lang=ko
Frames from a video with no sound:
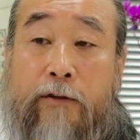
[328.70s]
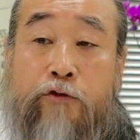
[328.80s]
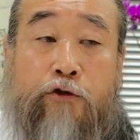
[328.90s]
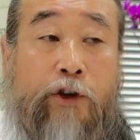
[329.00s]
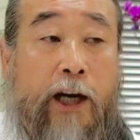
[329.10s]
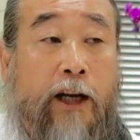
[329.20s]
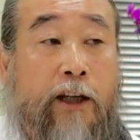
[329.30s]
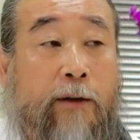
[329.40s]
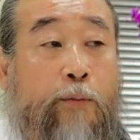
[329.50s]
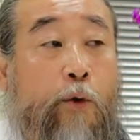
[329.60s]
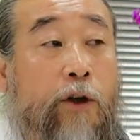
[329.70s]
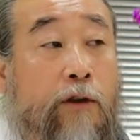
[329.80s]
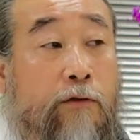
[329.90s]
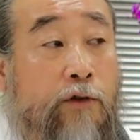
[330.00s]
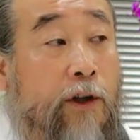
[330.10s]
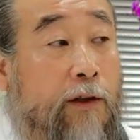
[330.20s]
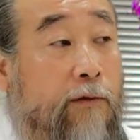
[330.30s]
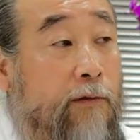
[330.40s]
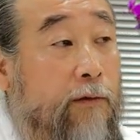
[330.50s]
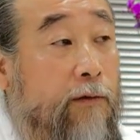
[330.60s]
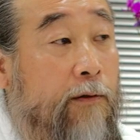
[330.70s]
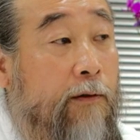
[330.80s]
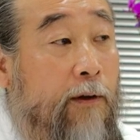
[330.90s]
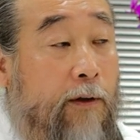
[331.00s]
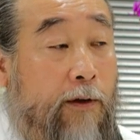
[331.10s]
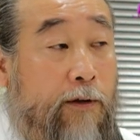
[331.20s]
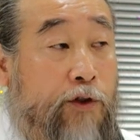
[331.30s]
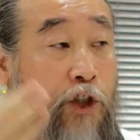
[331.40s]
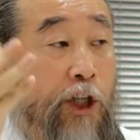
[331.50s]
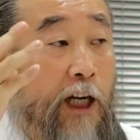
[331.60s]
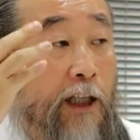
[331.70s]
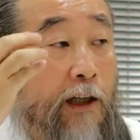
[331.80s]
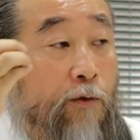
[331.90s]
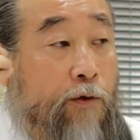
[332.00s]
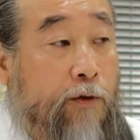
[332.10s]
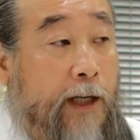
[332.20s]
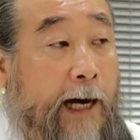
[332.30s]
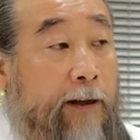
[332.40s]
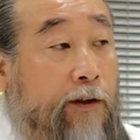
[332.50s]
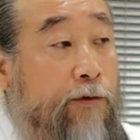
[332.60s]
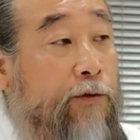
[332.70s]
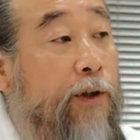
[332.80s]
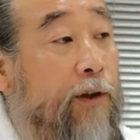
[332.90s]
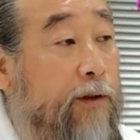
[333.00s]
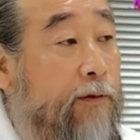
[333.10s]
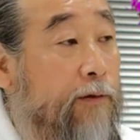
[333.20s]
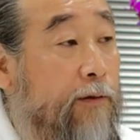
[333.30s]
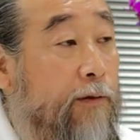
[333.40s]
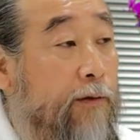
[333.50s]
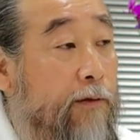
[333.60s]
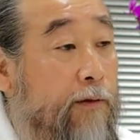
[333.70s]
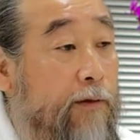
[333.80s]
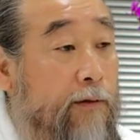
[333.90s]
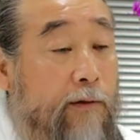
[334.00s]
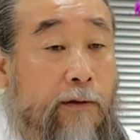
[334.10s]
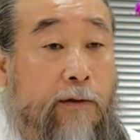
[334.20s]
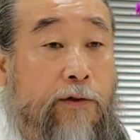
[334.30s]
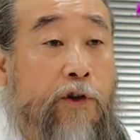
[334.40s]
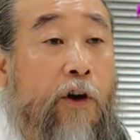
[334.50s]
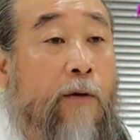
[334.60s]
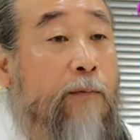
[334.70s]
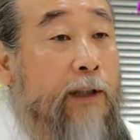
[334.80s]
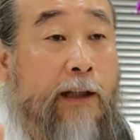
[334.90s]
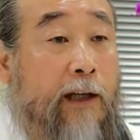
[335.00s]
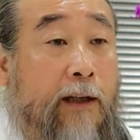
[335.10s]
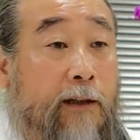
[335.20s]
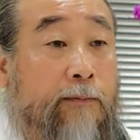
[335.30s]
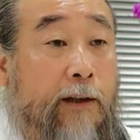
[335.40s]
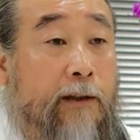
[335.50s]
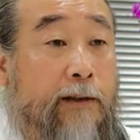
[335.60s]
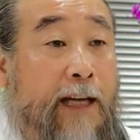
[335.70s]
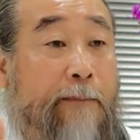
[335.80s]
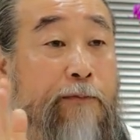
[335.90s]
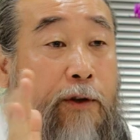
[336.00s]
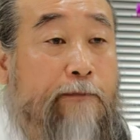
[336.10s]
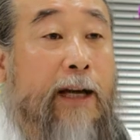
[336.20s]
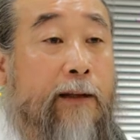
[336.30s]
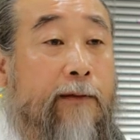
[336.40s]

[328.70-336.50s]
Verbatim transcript: 주위의 환경이 보이는 것도 틀리고 지혜가 나오는 아이디어도 틀리고 전부 다 달라져. 3년만.